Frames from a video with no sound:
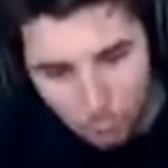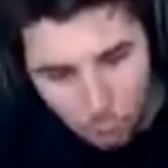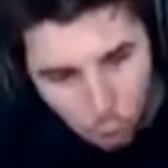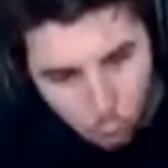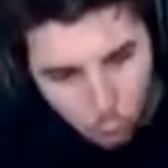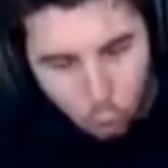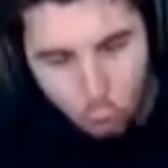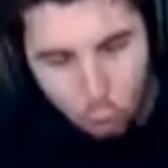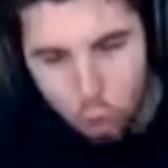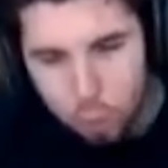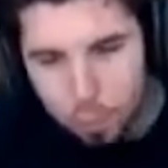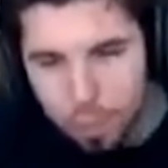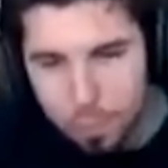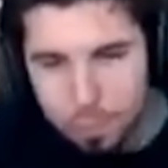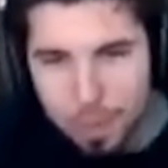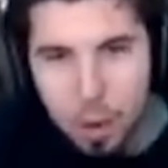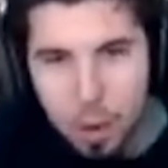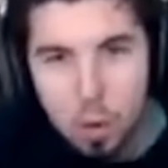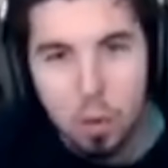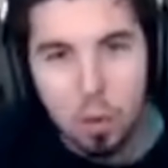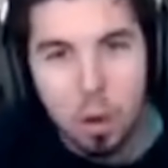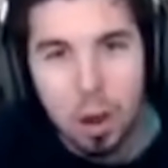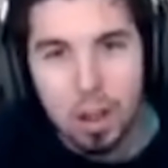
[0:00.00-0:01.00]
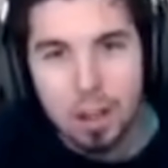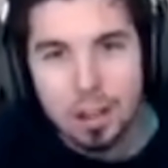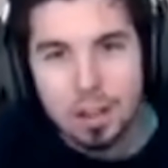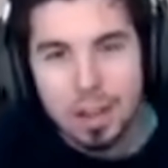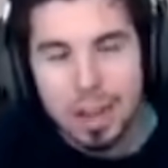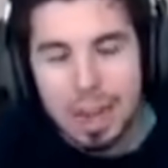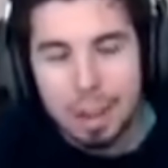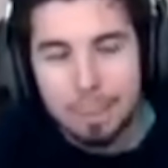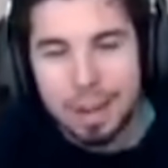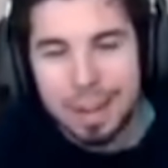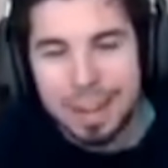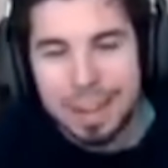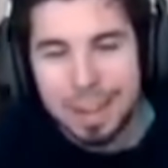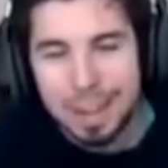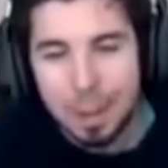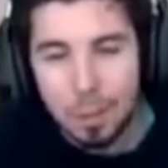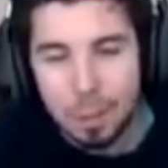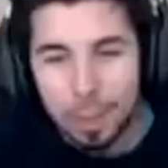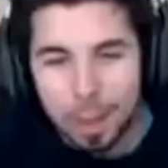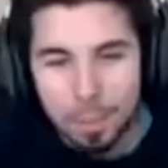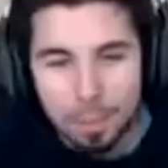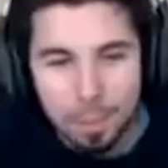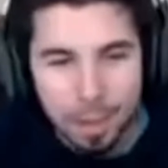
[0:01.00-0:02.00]
el culo me picó la, la
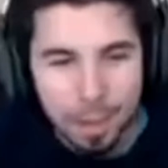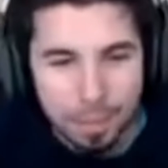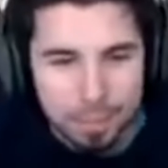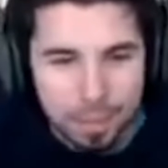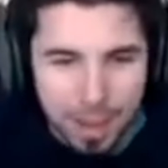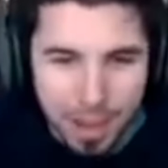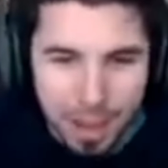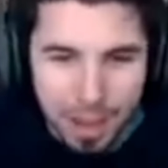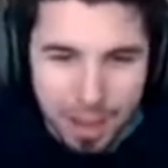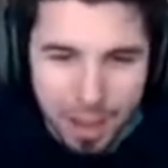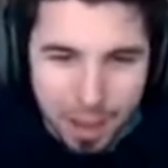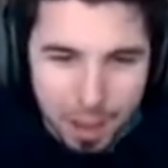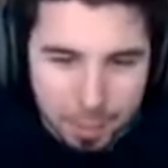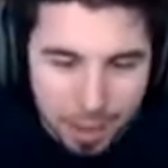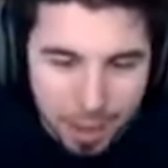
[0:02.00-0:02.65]
maldita abeja,